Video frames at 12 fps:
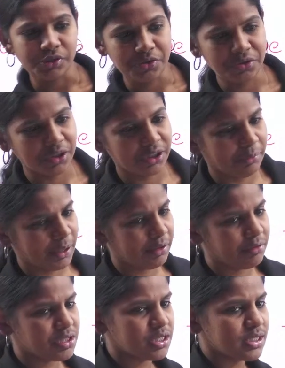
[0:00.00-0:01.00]
ஸோ இந்த மாதிரி
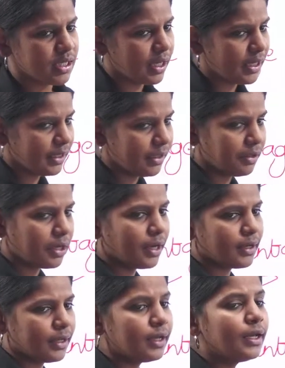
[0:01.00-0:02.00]
கொஷின்ஸ் எல்லாம்
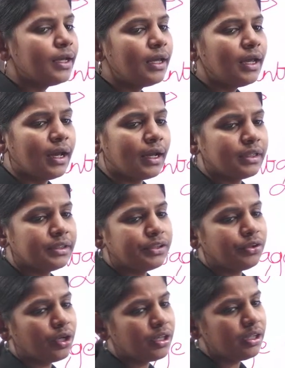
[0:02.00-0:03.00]
கேட்டிருக்காங்க அண்ட் இதை
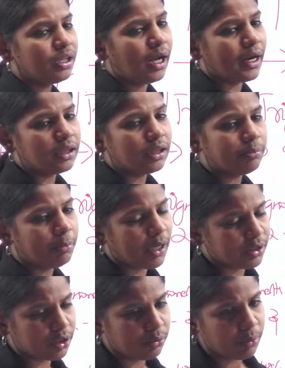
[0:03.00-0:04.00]
தொடர்ந்து அடுத்து
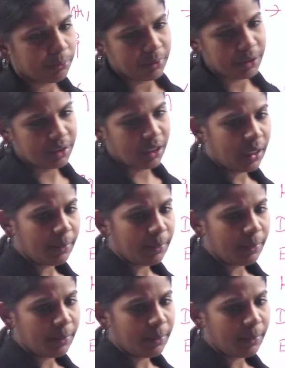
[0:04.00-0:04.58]
பார்த்தோம் அப்படின்னா